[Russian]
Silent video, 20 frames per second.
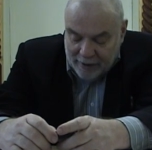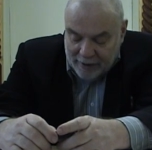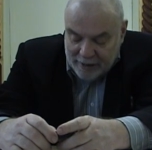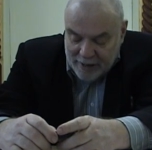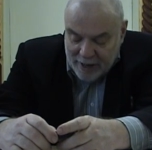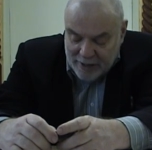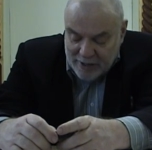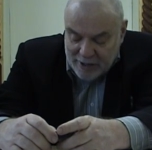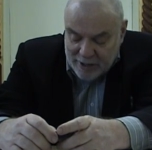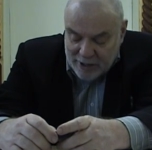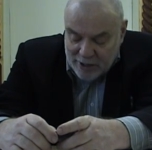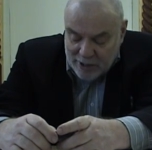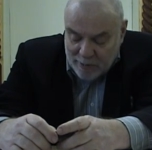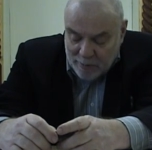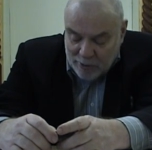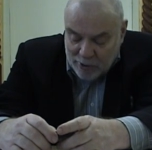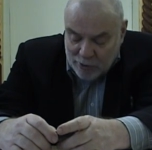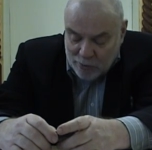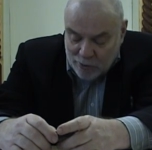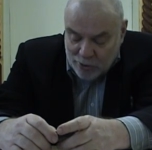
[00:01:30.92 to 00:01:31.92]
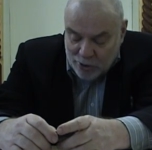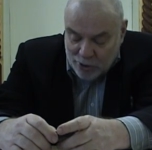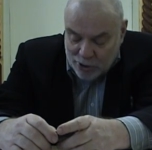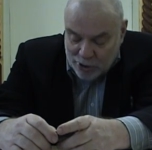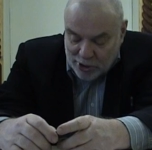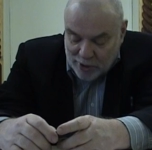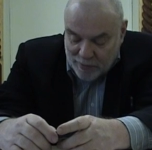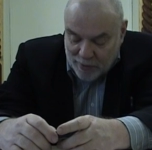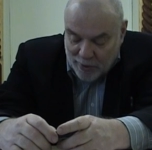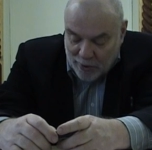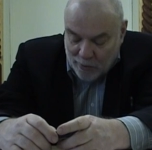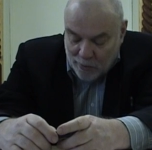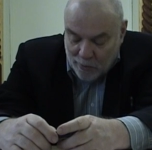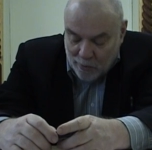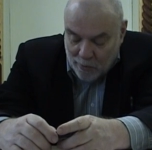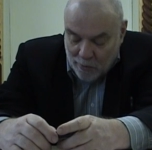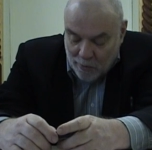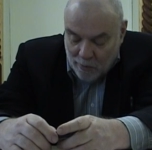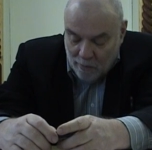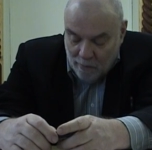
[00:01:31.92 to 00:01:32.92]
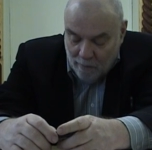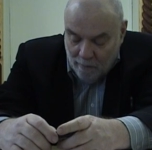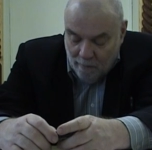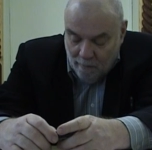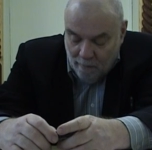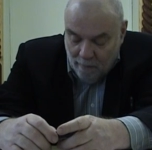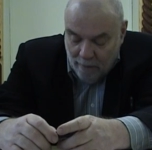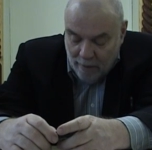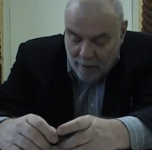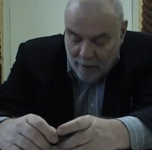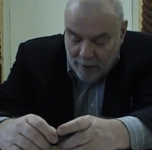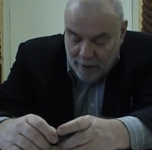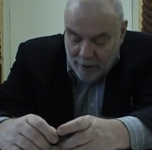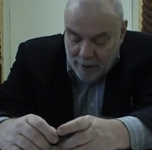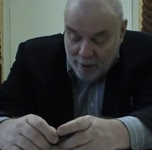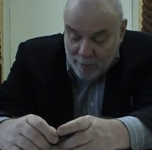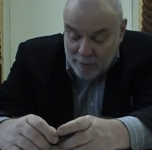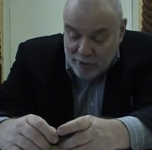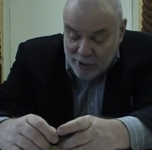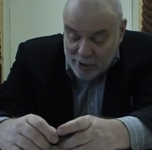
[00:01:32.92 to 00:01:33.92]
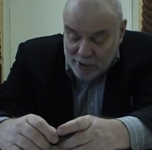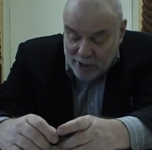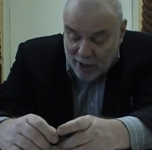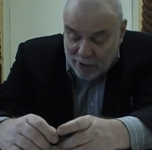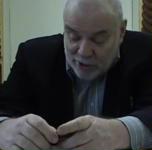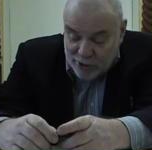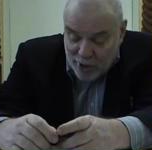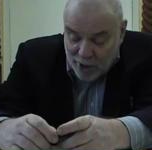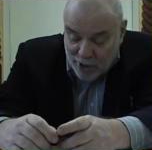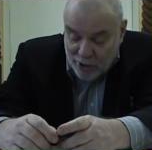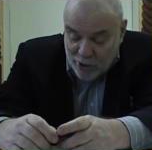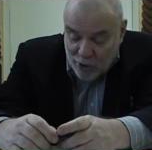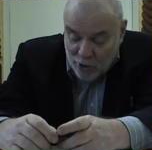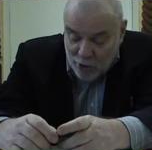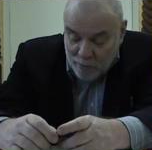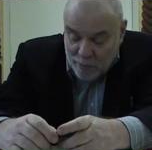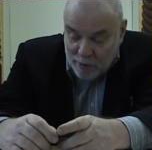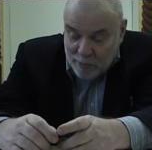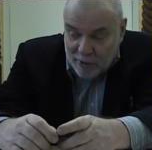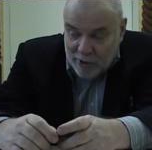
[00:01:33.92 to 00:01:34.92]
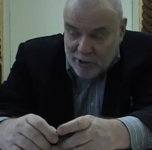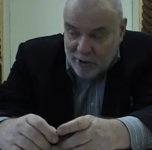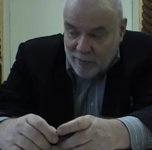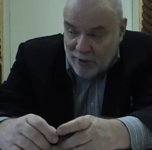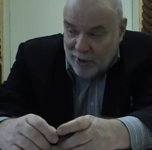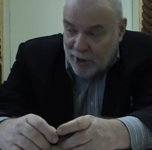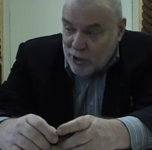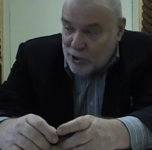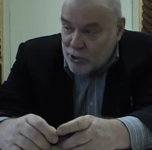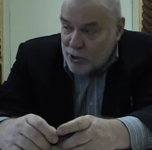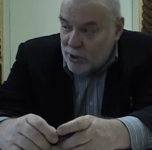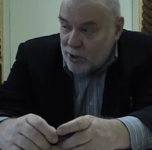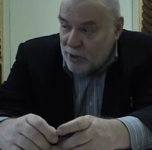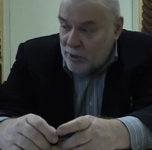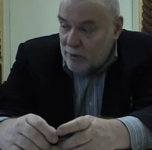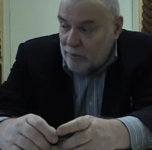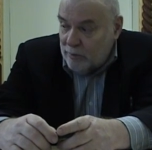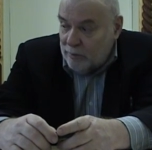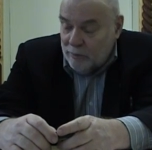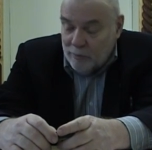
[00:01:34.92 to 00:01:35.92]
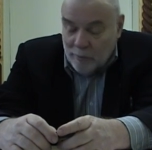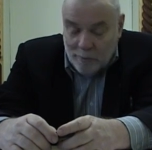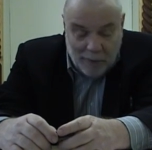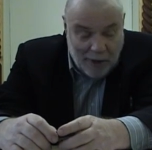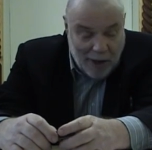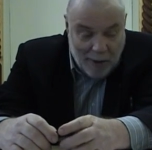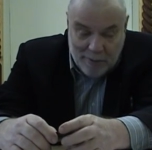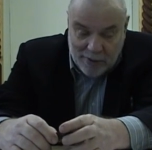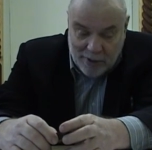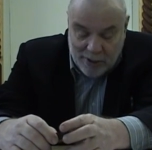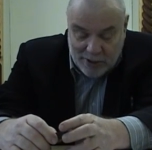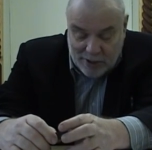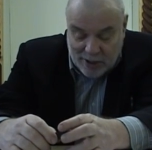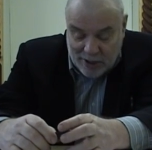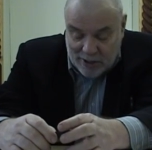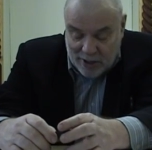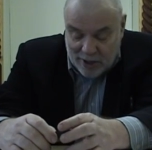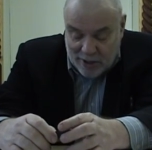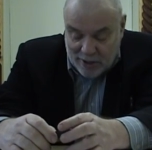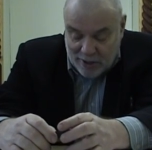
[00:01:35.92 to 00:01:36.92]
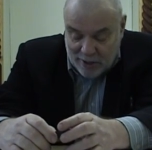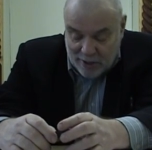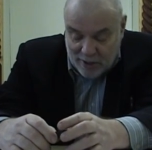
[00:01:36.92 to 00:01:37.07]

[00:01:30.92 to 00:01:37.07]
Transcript: где-то это соприсуще человеку. Я бы сказал так, человек не любит противоречий, прямо надо сказать.